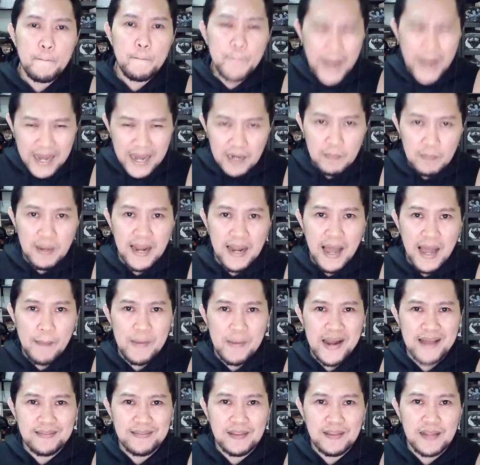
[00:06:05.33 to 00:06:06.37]
para
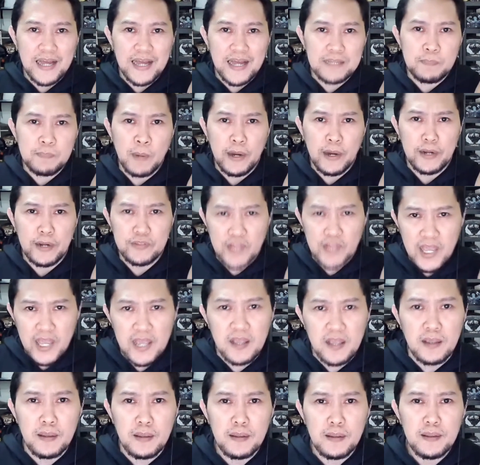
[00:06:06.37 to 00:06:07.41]
malaman natin at
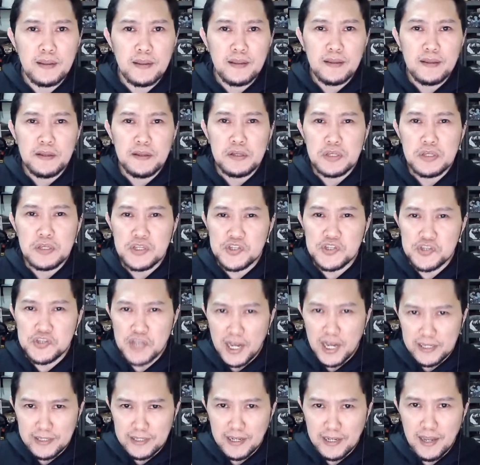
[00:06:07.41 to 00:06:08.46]
makarating
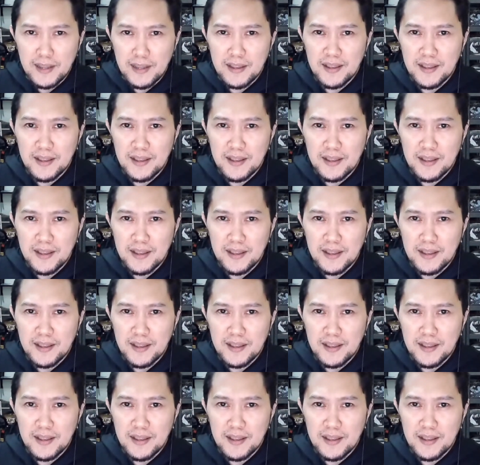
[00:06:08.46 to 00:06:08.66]
sa kanila.